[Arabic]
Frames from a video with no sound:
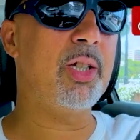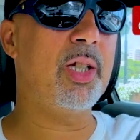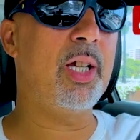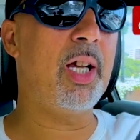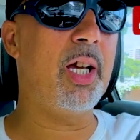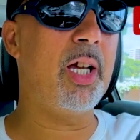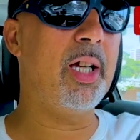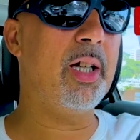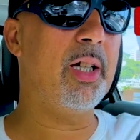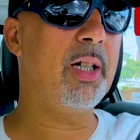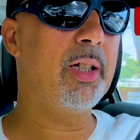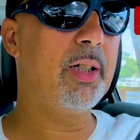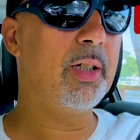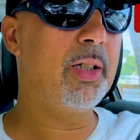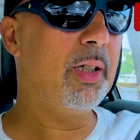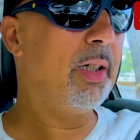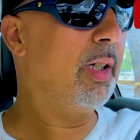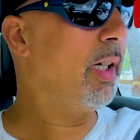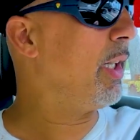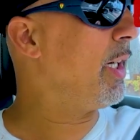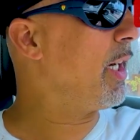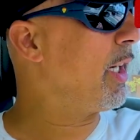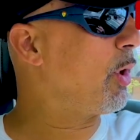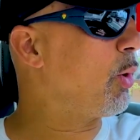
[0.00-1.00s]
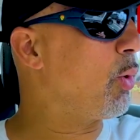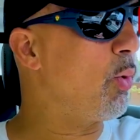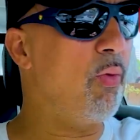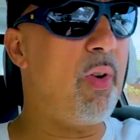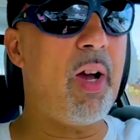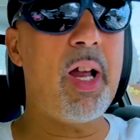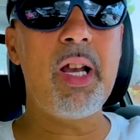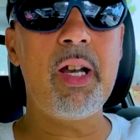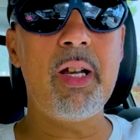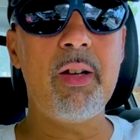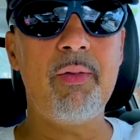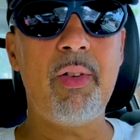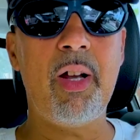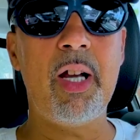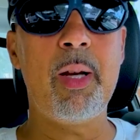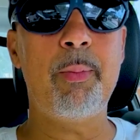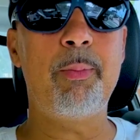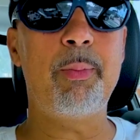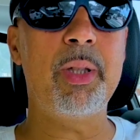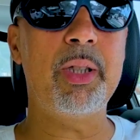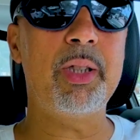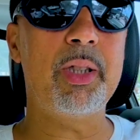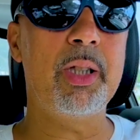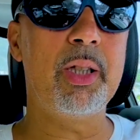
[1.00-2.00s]
هنايا هناك بحال بحال
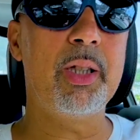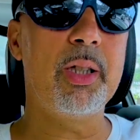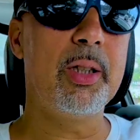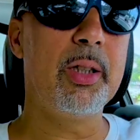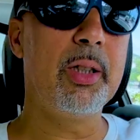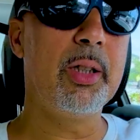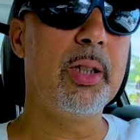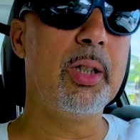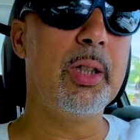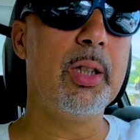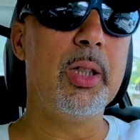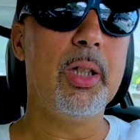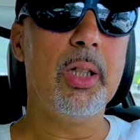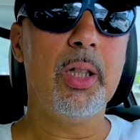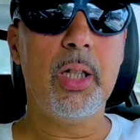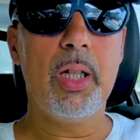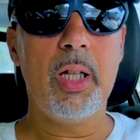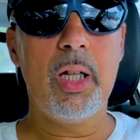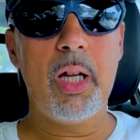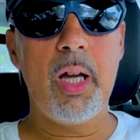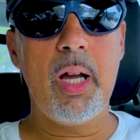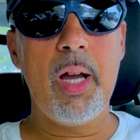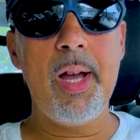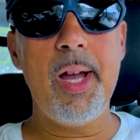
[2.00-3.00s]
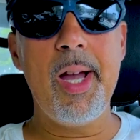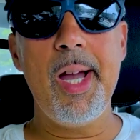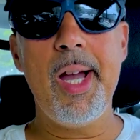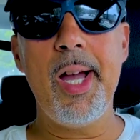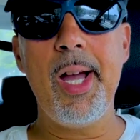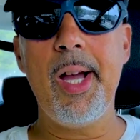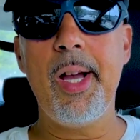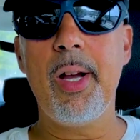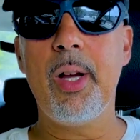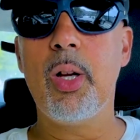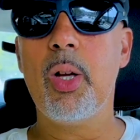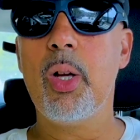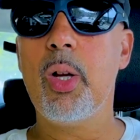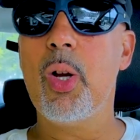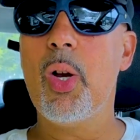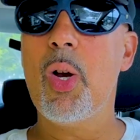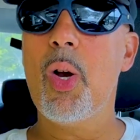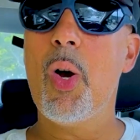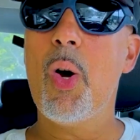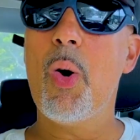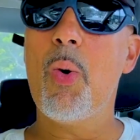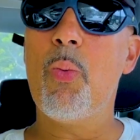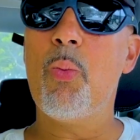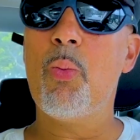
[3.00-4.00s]
بيسين آه
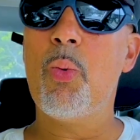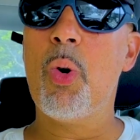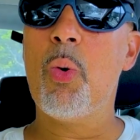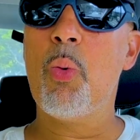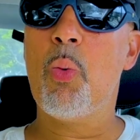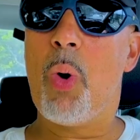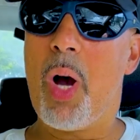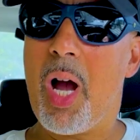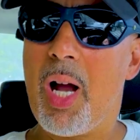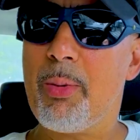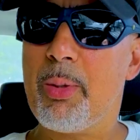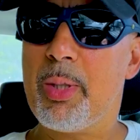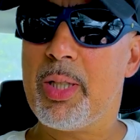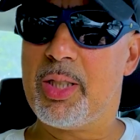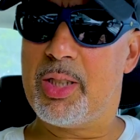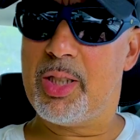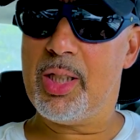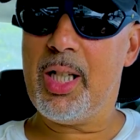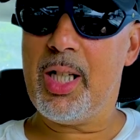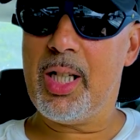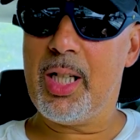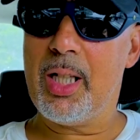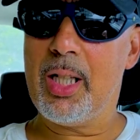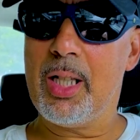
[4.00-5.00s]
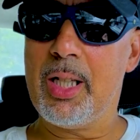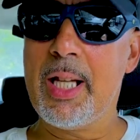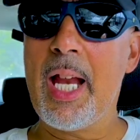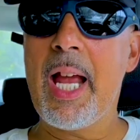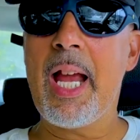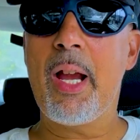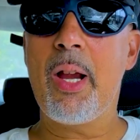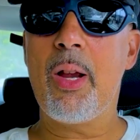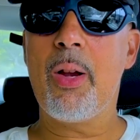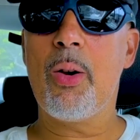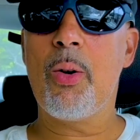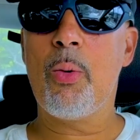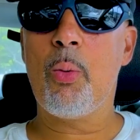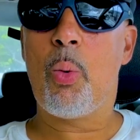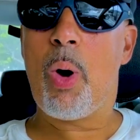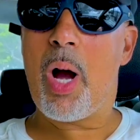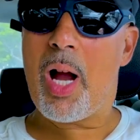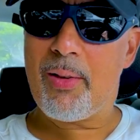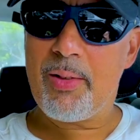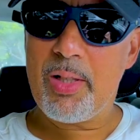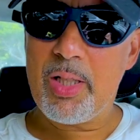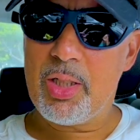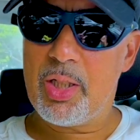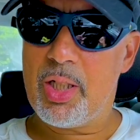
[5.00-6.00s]
ووارن جي ني نعم،
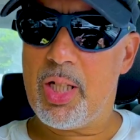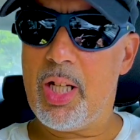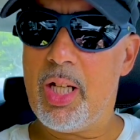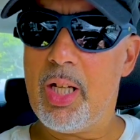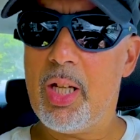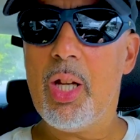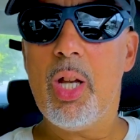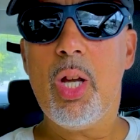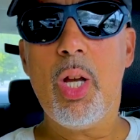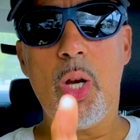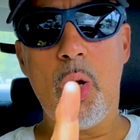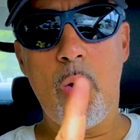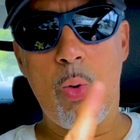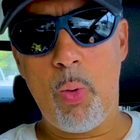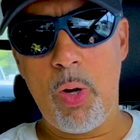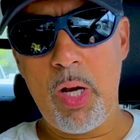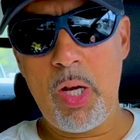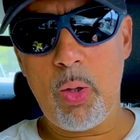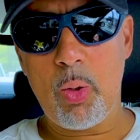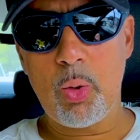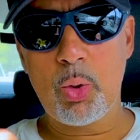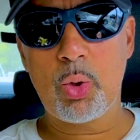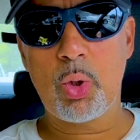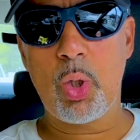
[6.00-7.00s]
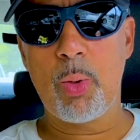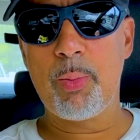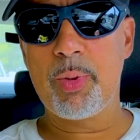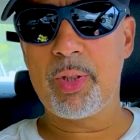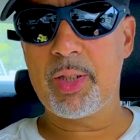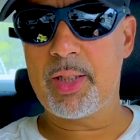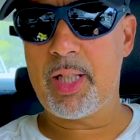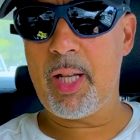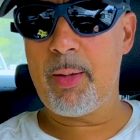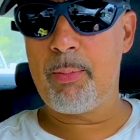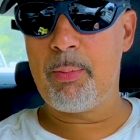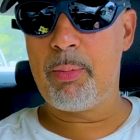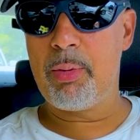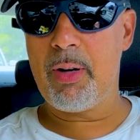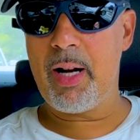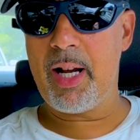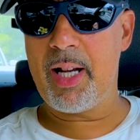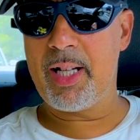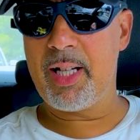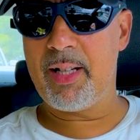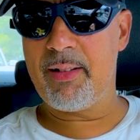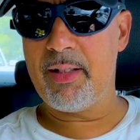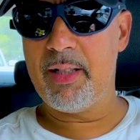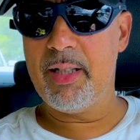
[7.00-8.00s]
وارن جي هو اللي قلت لكم ستيب
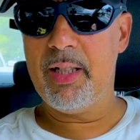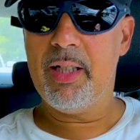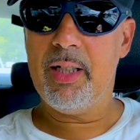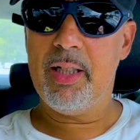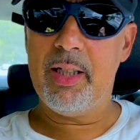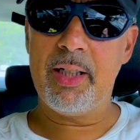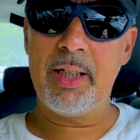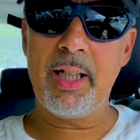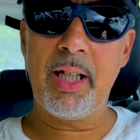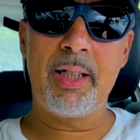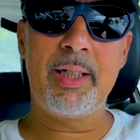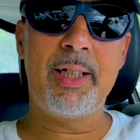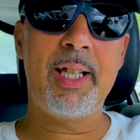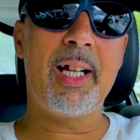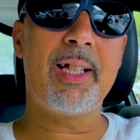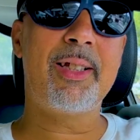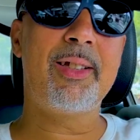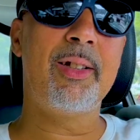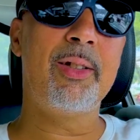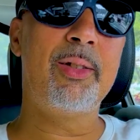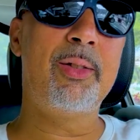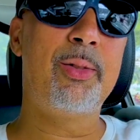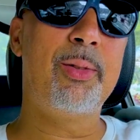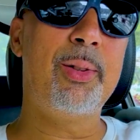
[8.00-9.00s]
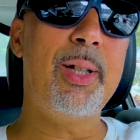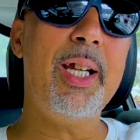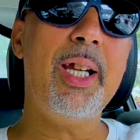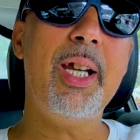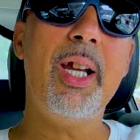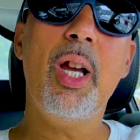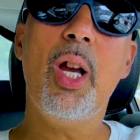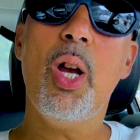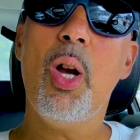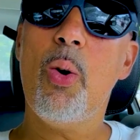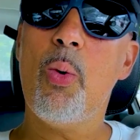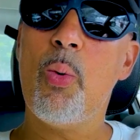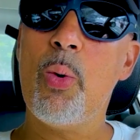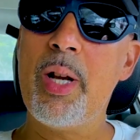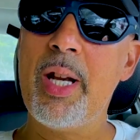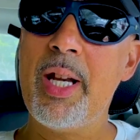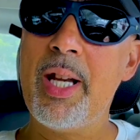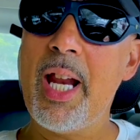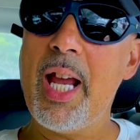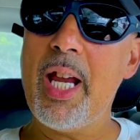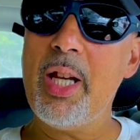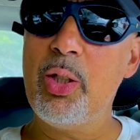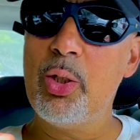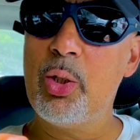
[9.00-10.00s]
برادر ديال دكتور دري
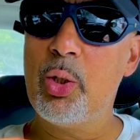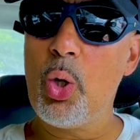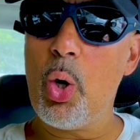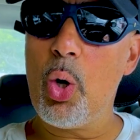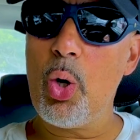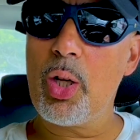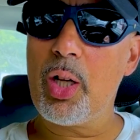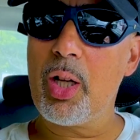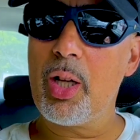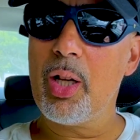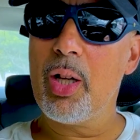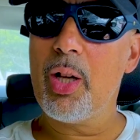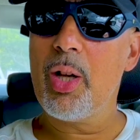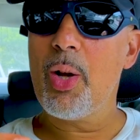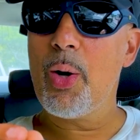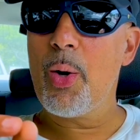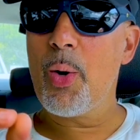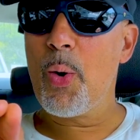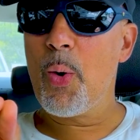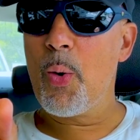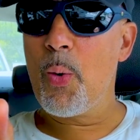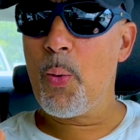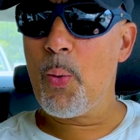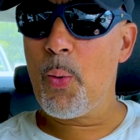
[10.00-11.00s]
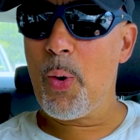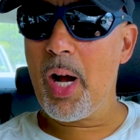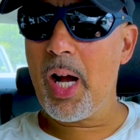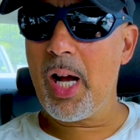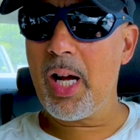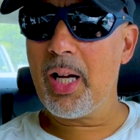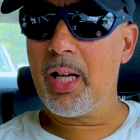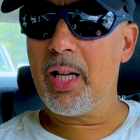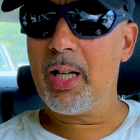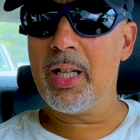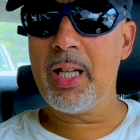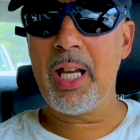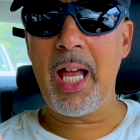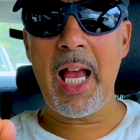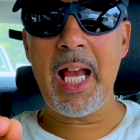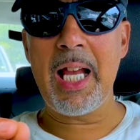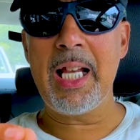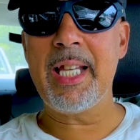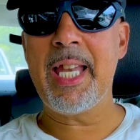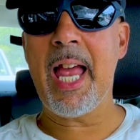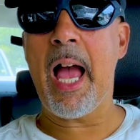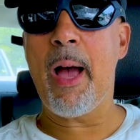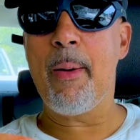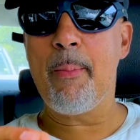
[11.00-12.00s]
ونيت دوك هو
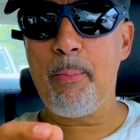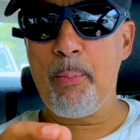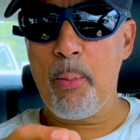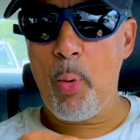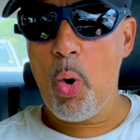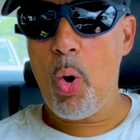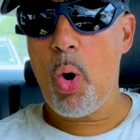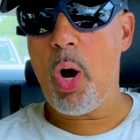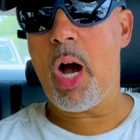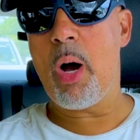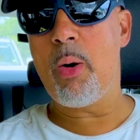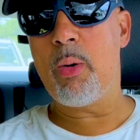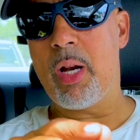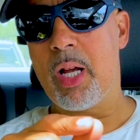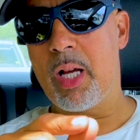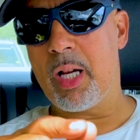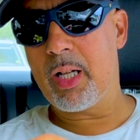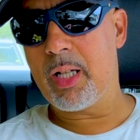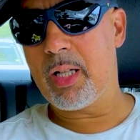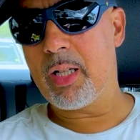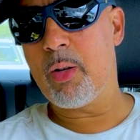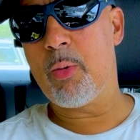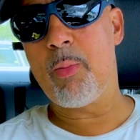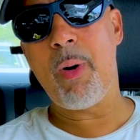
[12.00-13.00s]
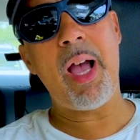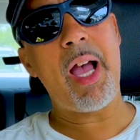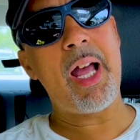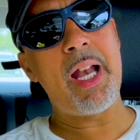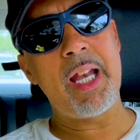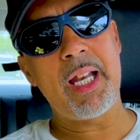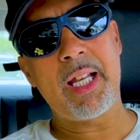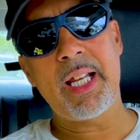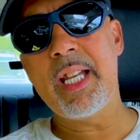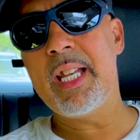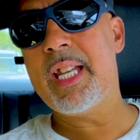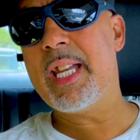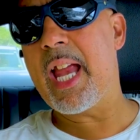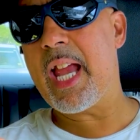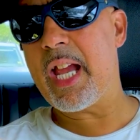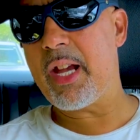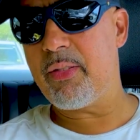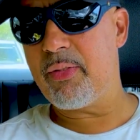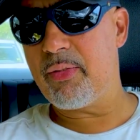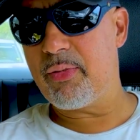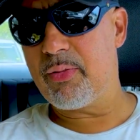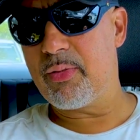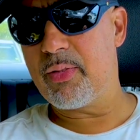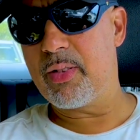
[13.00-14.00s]
لعيلة عمو او لا قال لك
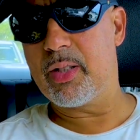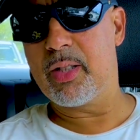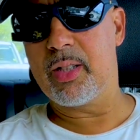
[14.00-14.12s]
النيف